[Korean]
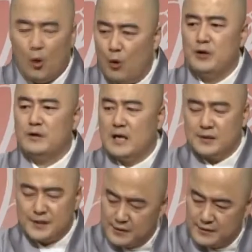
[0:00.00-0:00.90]
오히려
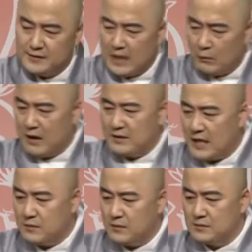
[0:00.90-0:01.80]
그냥 승승장구하는
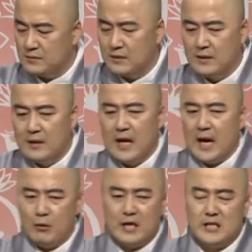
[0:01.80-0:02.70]
사람은
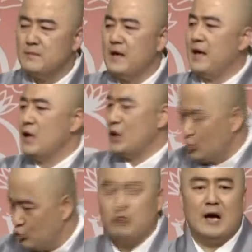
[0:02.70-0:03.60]
하루아침에
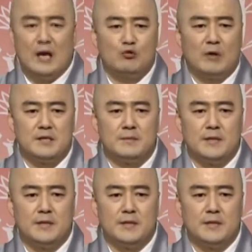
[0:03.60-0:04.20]
출항하는 수가